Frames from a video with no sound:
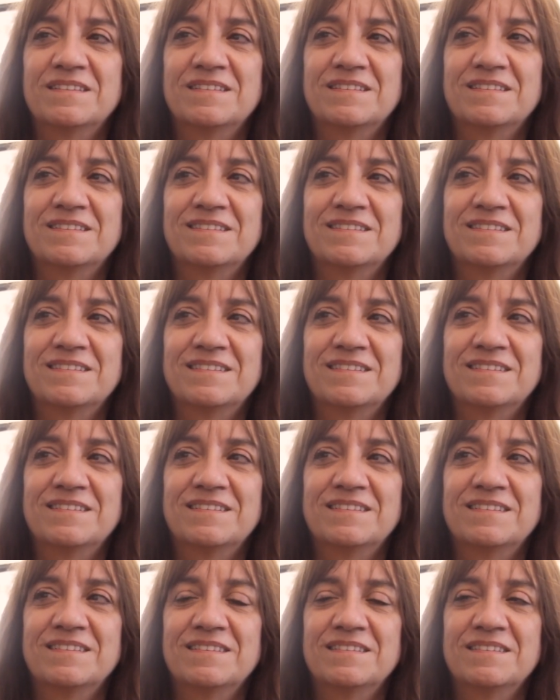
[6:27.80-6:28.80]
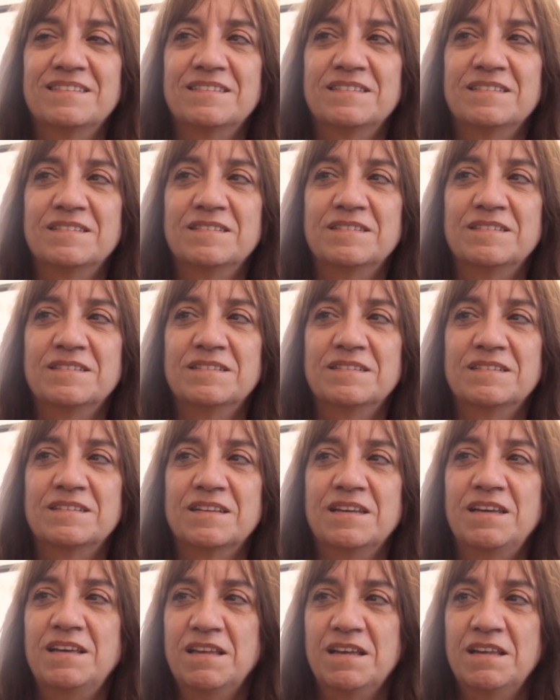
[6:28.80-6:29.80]
Y ahí seguí.
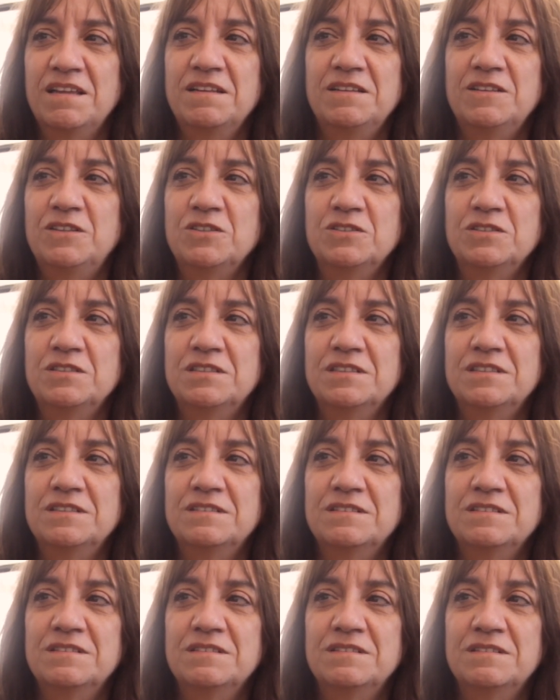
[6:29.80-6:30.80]
¿Y desde entonces?